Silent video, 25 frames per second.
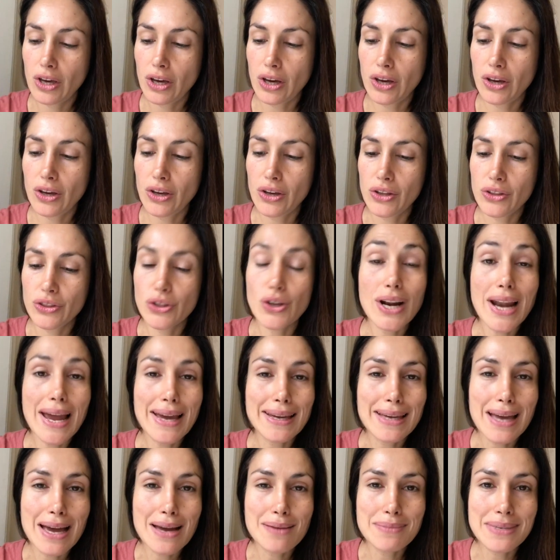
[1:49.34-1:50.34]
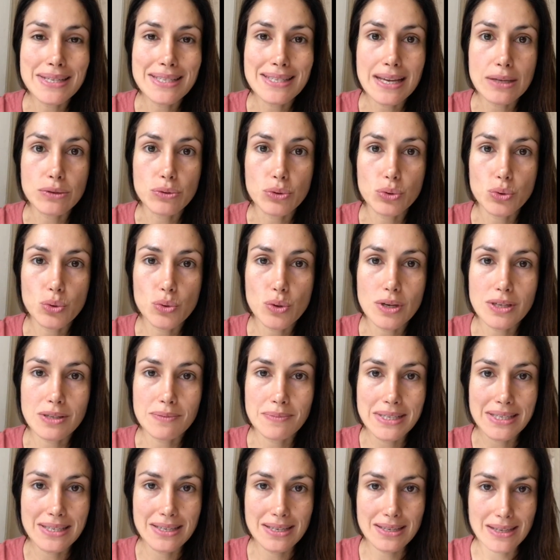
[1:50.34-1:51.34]
de la gamme Lisanoto
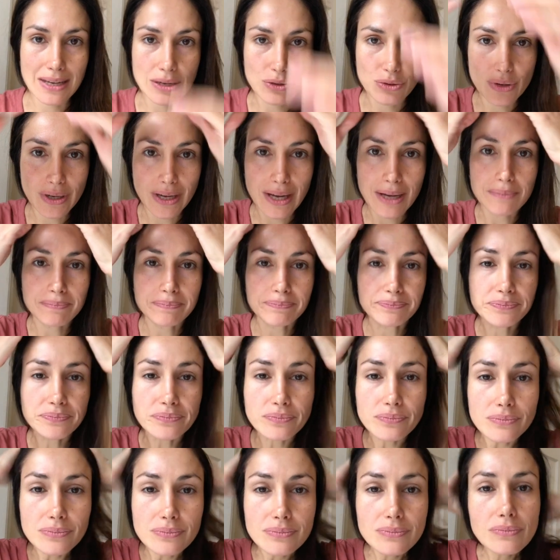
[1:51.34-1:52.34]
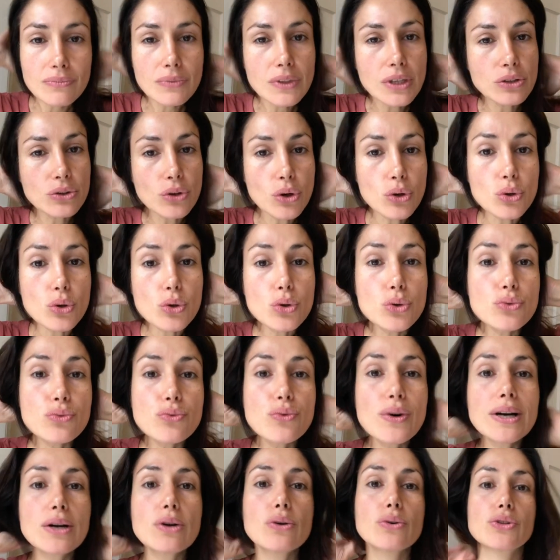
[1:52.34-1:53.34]
Cosmétiques Naturelle. Donc, une
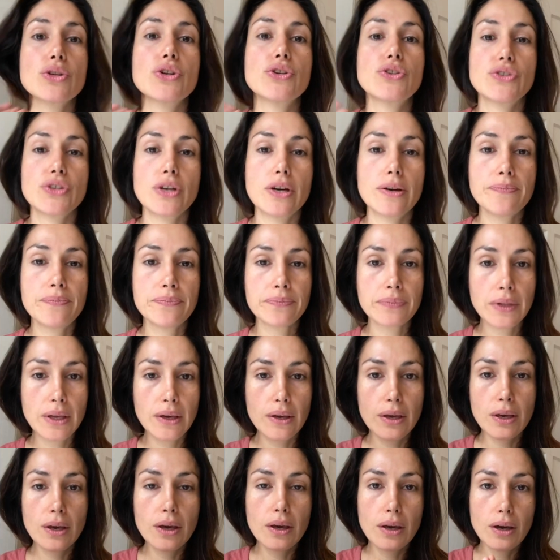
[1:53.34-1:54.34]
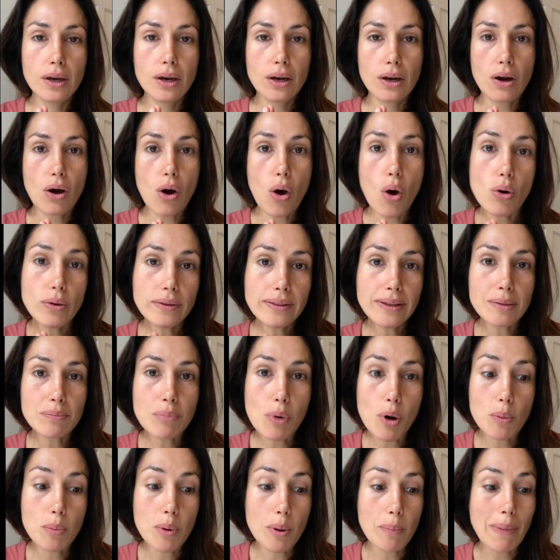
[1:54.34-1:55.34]
fois qu'on a ça, on est
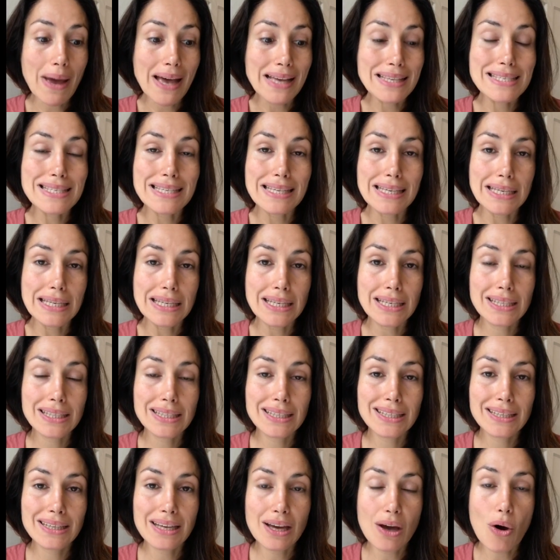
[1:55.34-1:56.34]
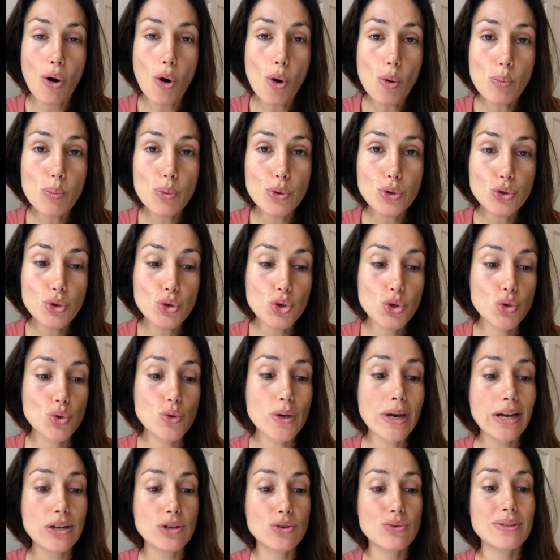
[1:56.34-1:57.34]
bon pour partir. On peut
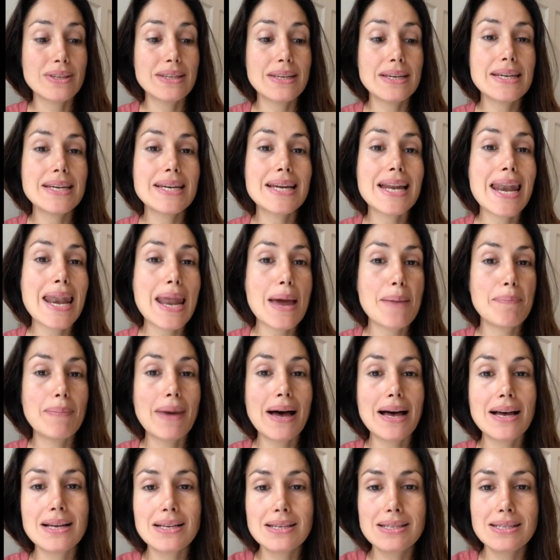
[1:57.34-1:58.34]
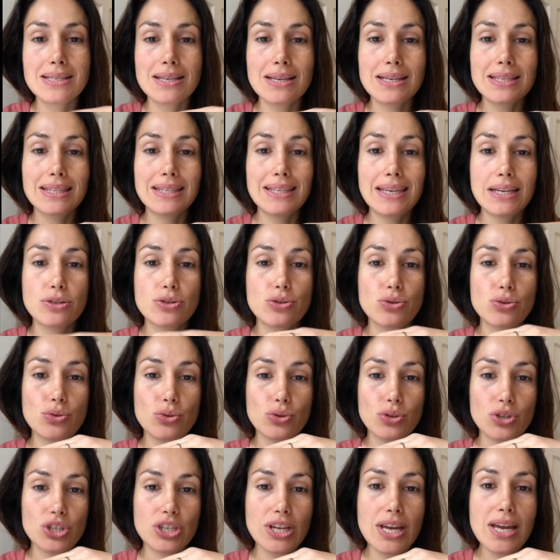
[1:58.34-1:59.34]
toujours ajouter la base
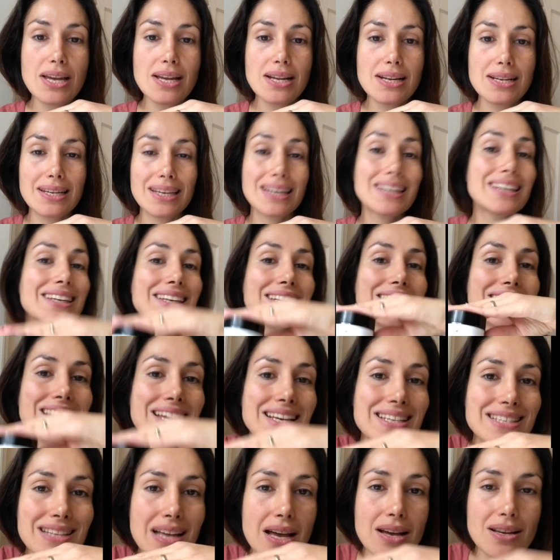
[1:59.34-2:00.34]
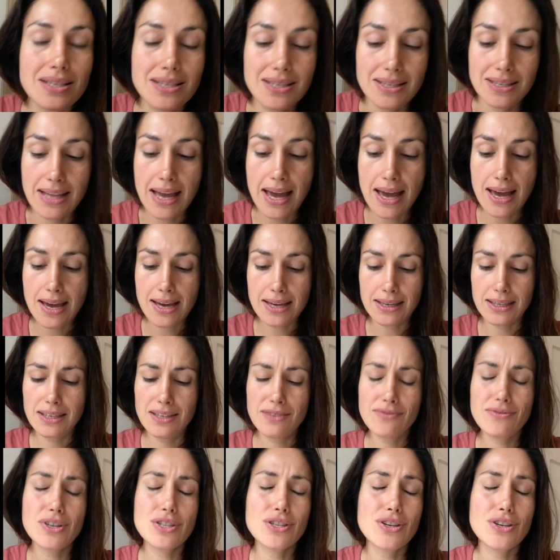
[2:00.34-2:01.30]
texture gel qui est extraordinaire, qui va